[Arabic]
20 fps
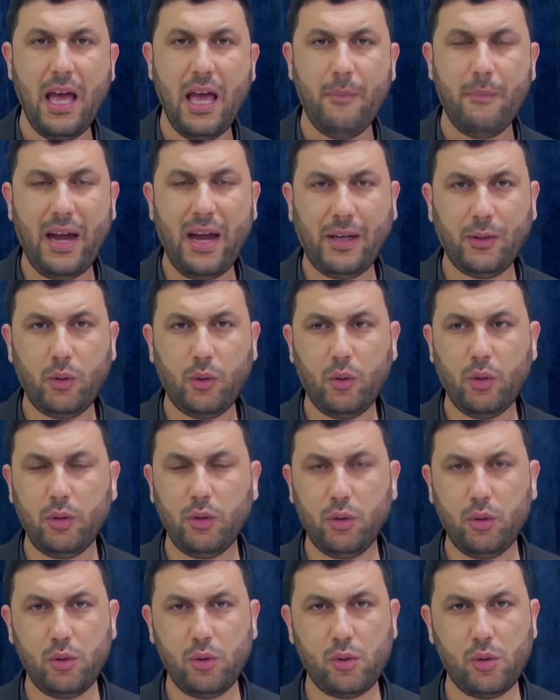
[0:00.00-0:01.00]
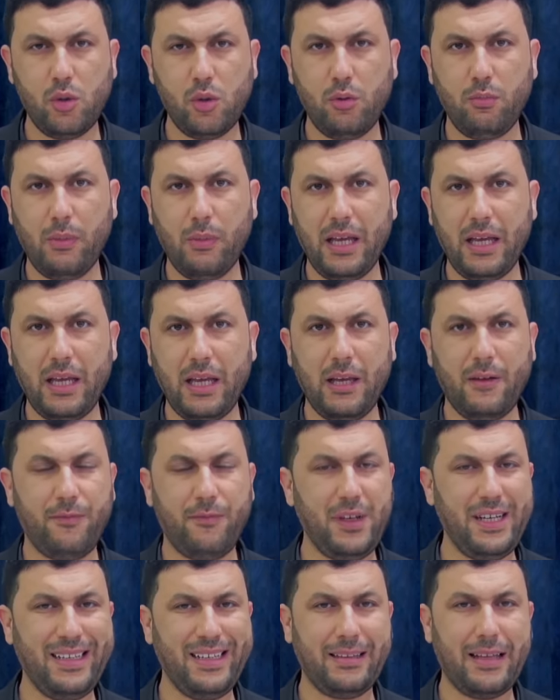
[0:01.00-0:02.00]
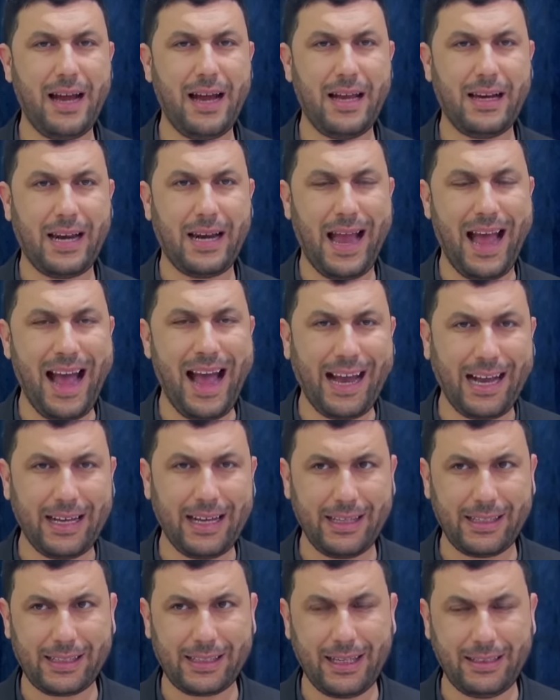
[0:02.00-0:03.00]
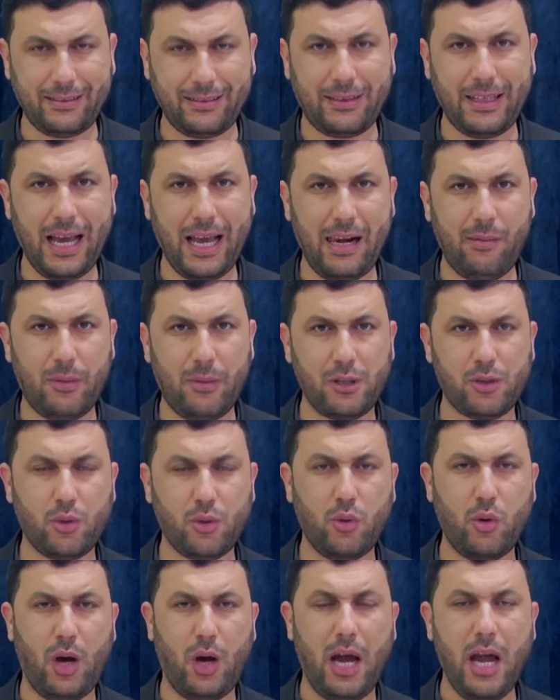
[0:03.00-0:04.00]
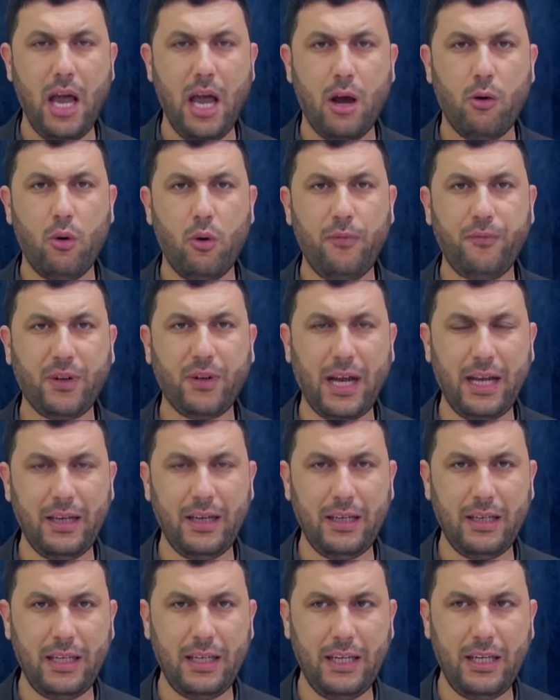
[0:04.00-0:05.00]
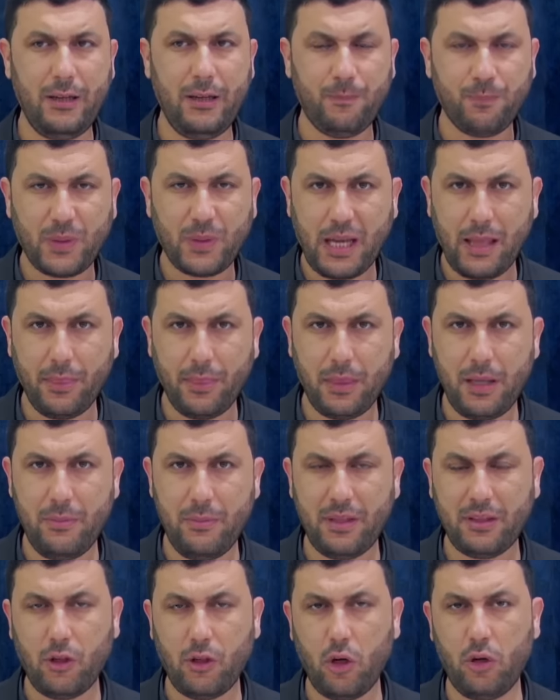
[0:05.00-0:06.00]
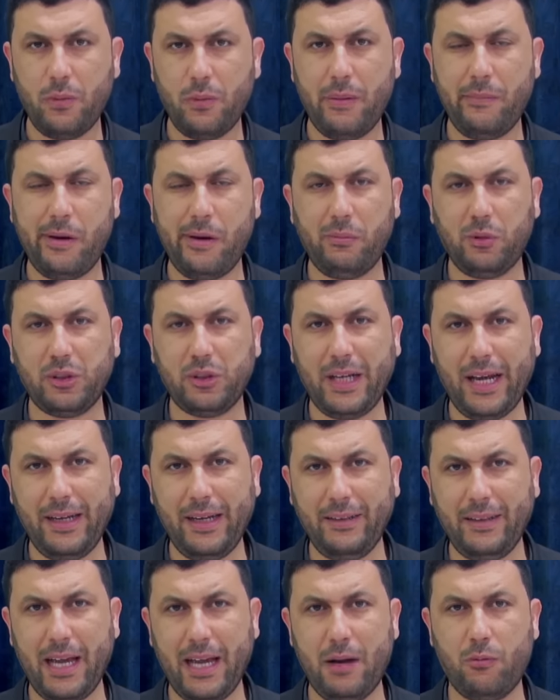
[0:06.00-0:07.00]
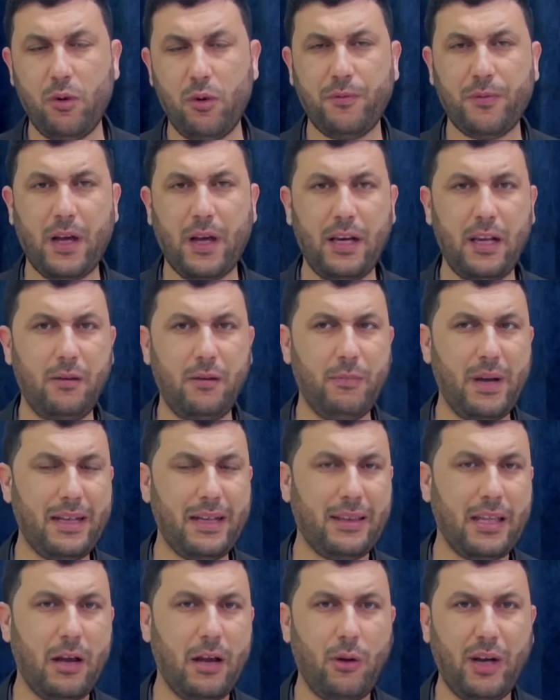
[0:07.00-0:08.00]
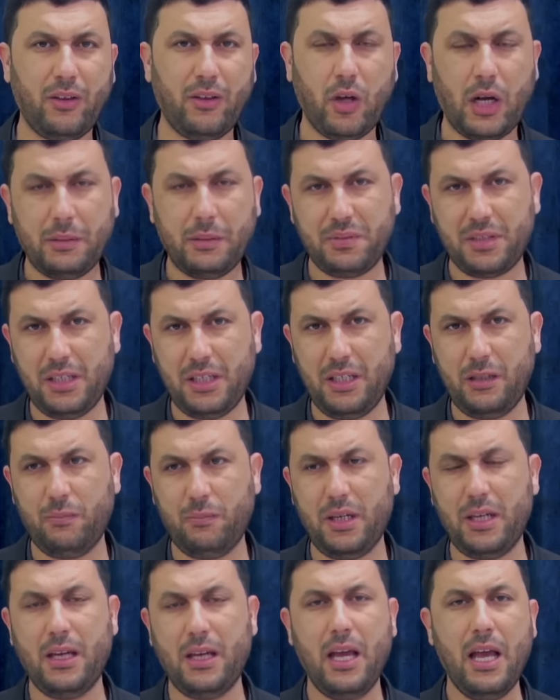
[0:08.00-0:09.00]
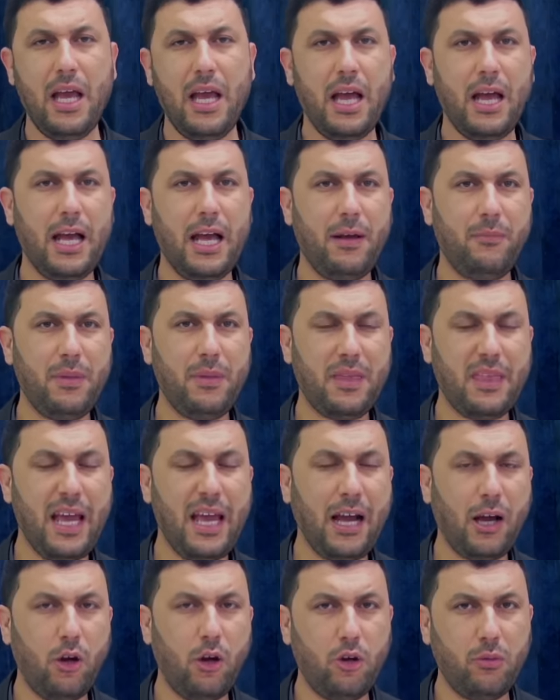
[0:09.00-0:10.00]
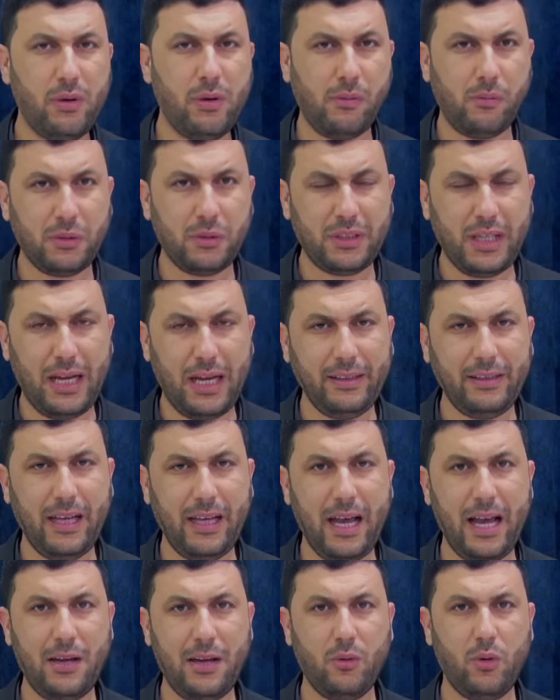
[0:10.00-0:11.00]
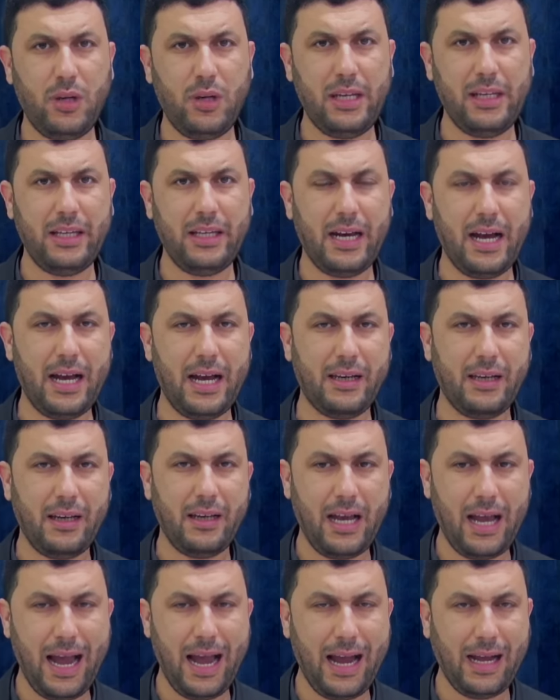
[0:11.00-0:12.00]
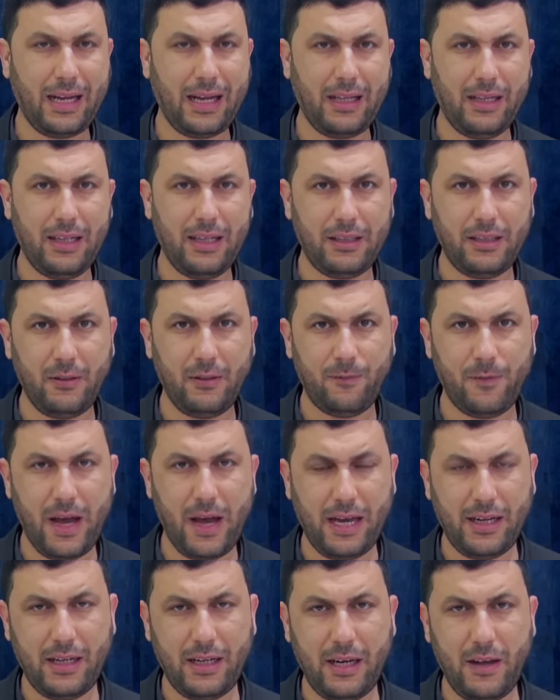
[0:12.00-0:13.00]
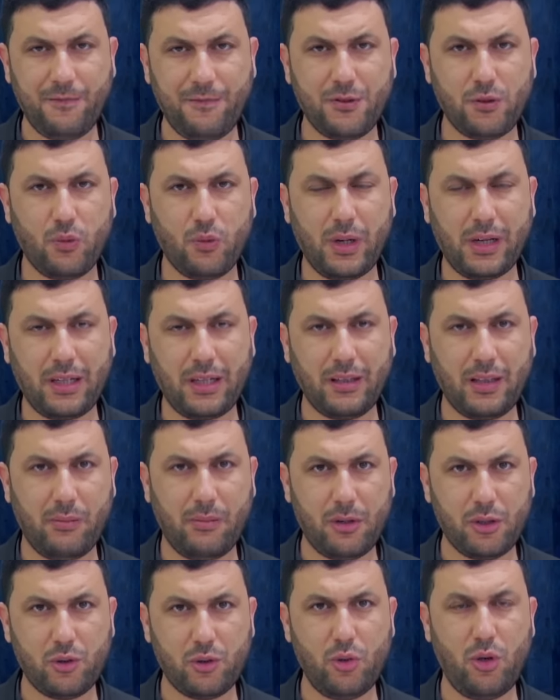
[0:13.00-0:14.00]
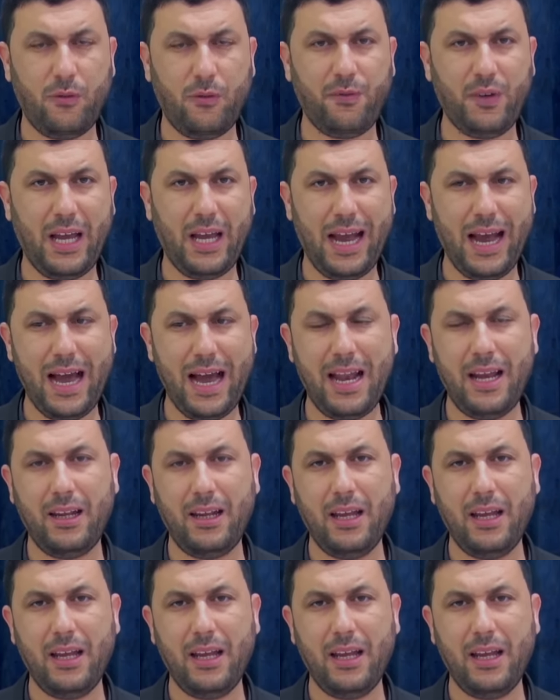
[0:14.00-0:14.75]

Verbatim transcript: محدود هجوم آه، في إطار حق الرد المشروع وفقا لأنظمة الأمم المتحدة وفقا للمادة 51 من آه، ميثاق الأمم المتحدة أنه لإيران حق الدفاع عن النفس والرد المشروع في حال